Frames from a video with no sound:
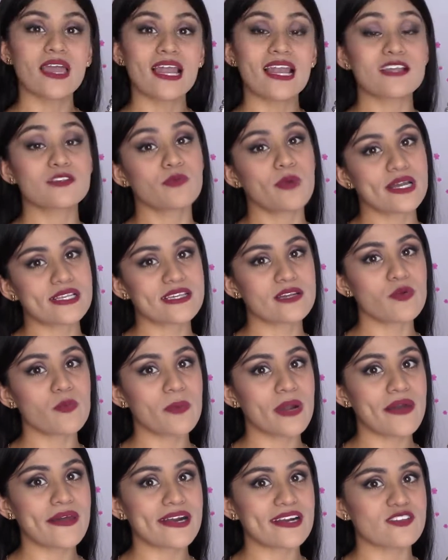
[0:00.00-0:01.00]
les voy a hacer un
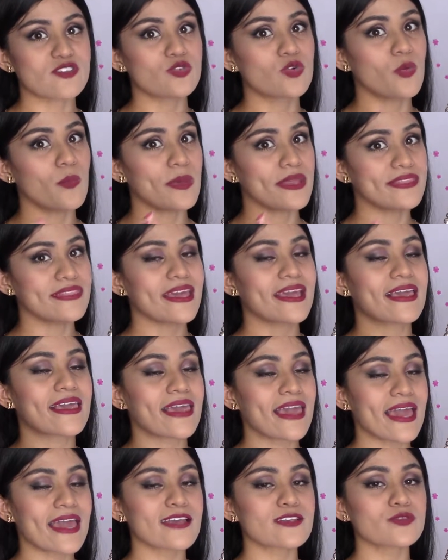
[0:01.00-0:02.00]
breve resumen de
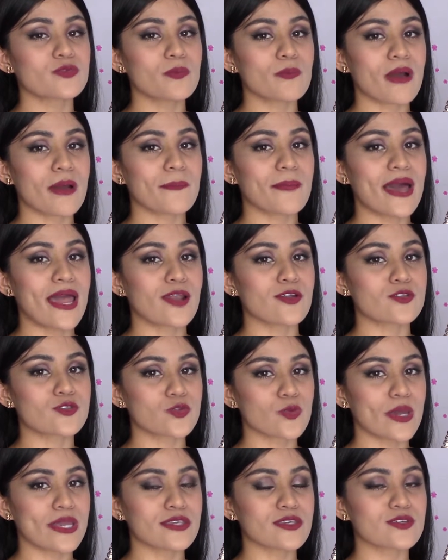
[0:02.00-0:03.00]
qué es un mapa de los
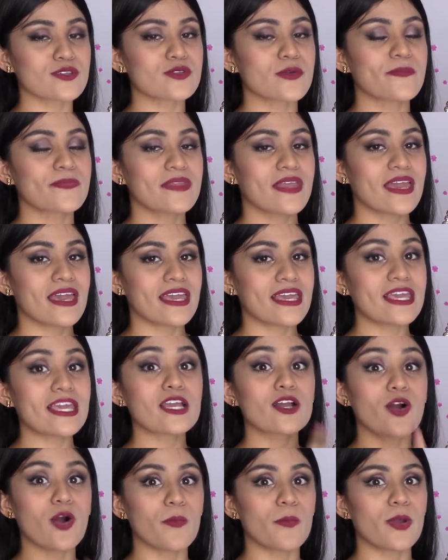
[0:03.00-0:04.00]
sueños,
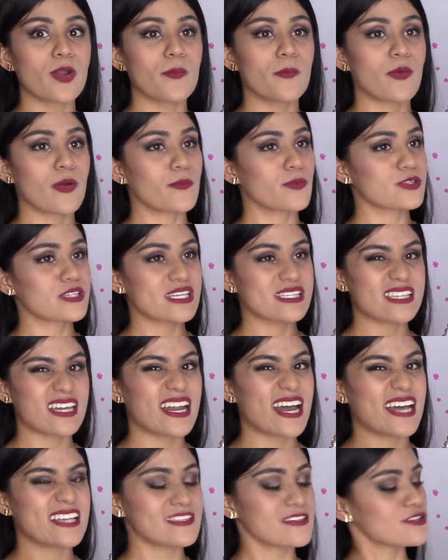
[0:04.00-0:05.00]
y cómo lo podemos
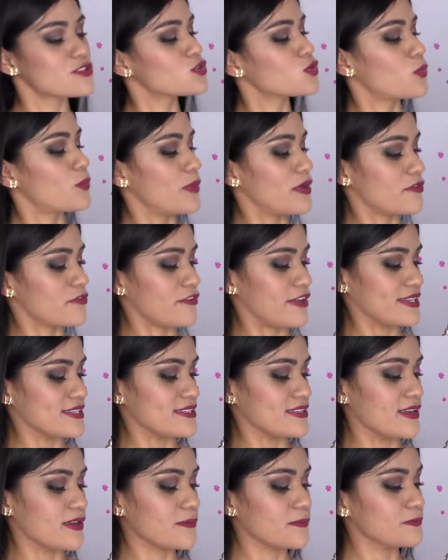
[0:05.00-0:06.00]
hacer así súper
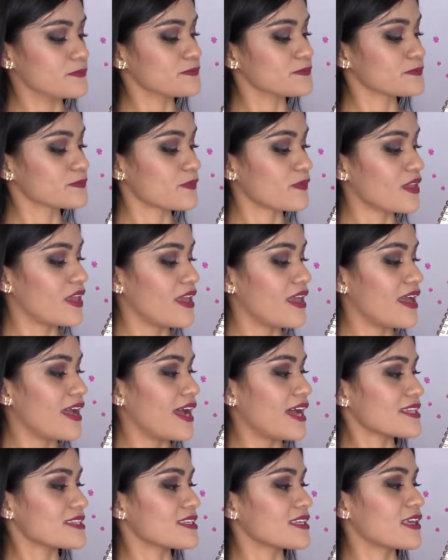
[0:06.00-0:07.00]
fácil.
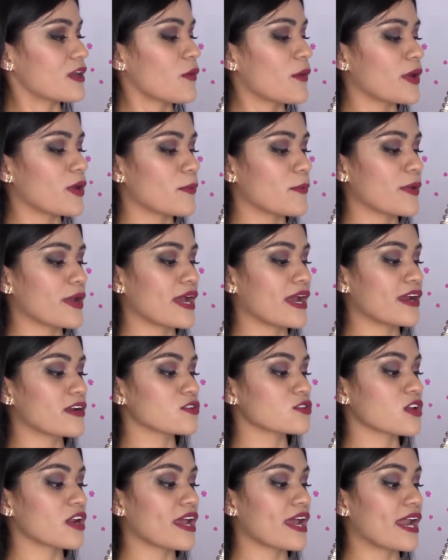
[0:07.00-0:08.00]
Así que bueno, por acá
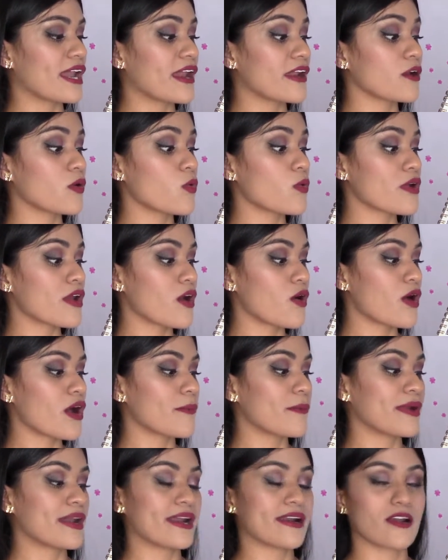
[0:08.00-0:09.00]
nos regalan una
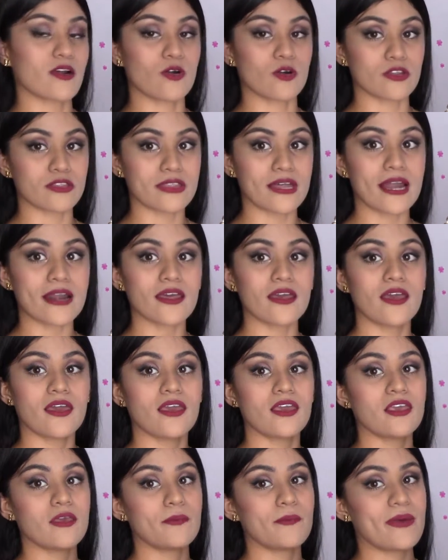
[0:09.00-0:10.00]
hoja para recortar
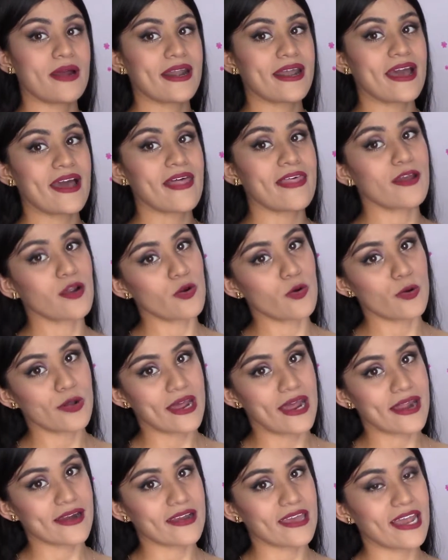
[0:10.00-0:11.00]
y para
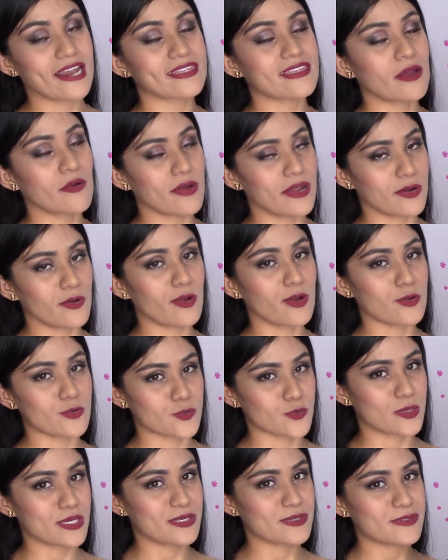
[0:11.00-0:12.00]
decorar el tablero de los
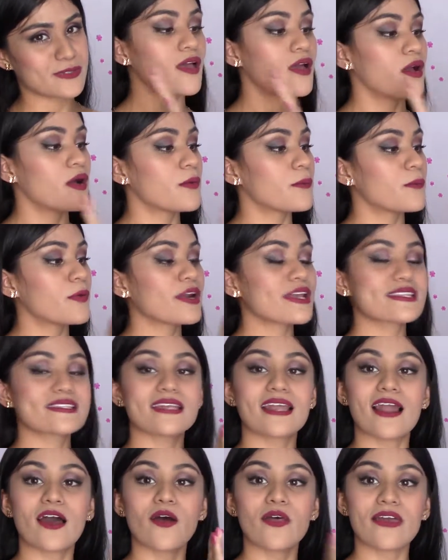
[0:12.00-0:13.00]
sueños. Por
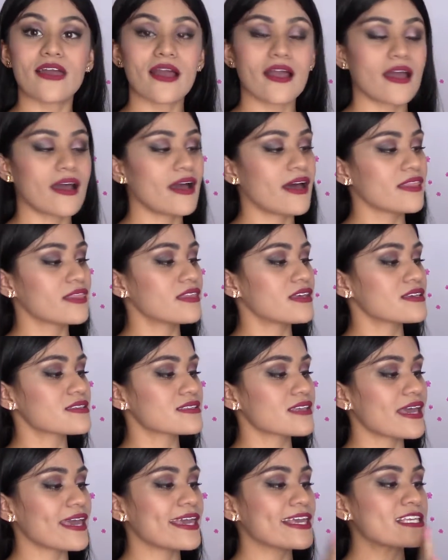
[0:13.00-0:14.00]
este lado de acá dice,